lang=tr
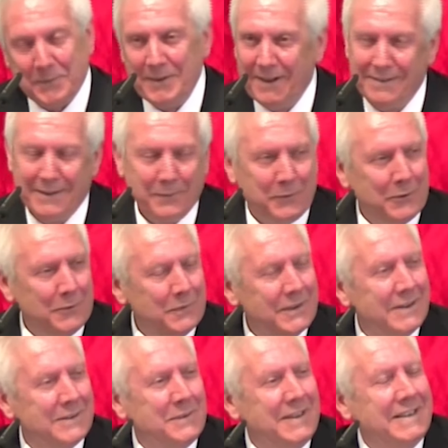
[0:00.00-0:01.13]
espriler yapıyorum
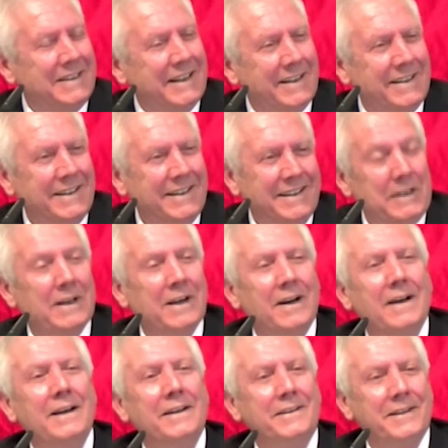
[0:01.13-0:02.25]
bunları bilin yani. Bir daha
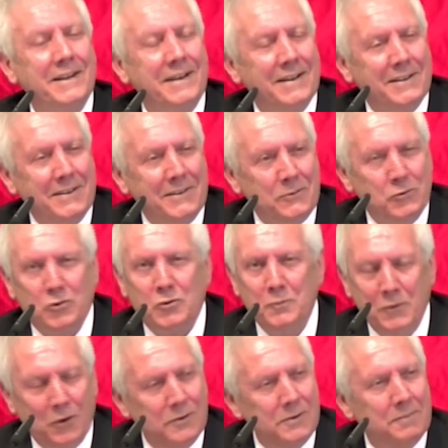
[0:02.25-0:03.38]
hayatta
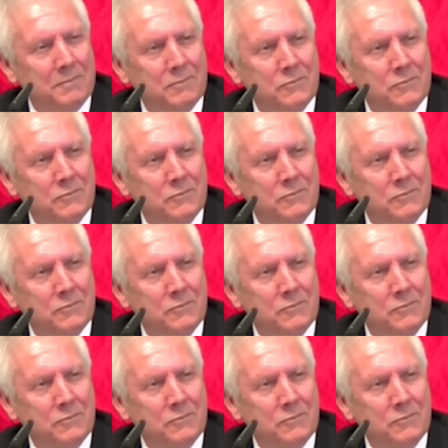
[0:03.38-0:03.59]
düşünmüyorum,